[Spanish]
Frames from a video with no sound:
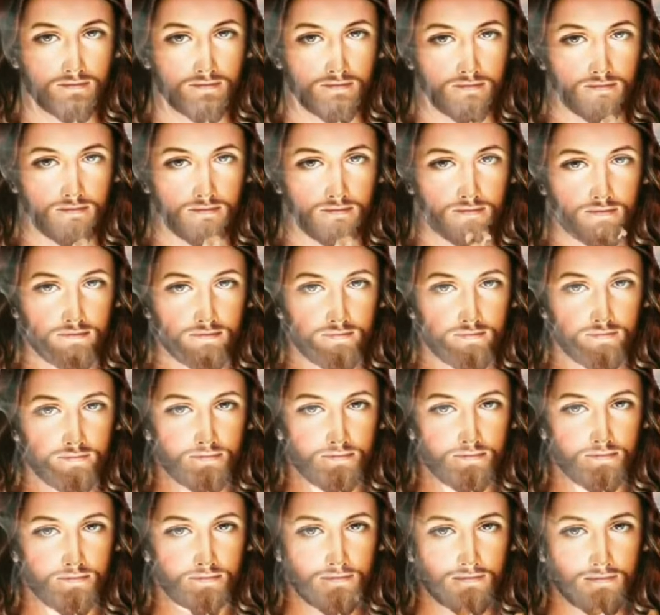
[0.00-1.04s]
así como
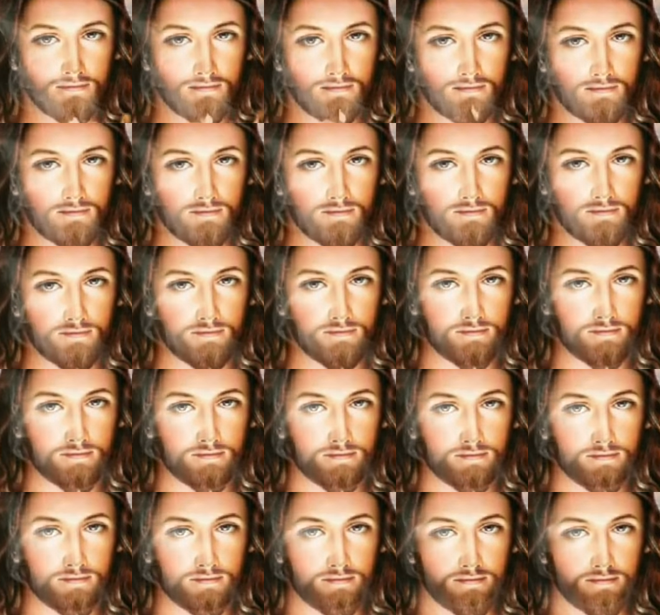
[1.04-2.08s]
tú, oh corazón
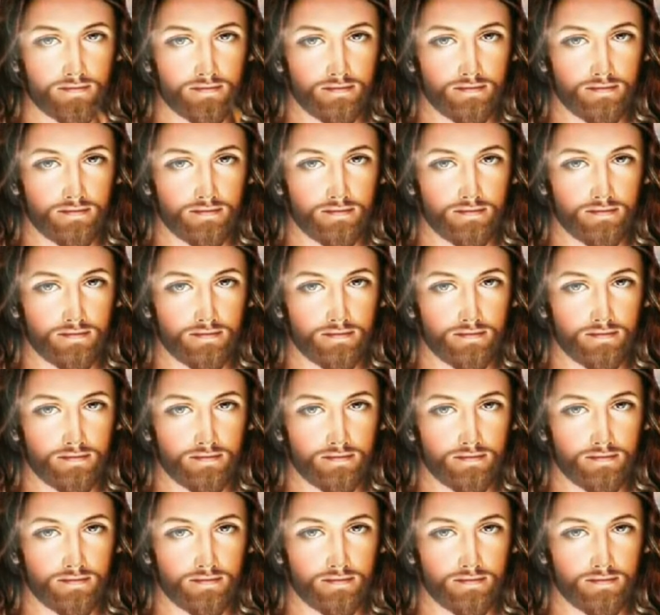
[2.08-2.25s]
divino.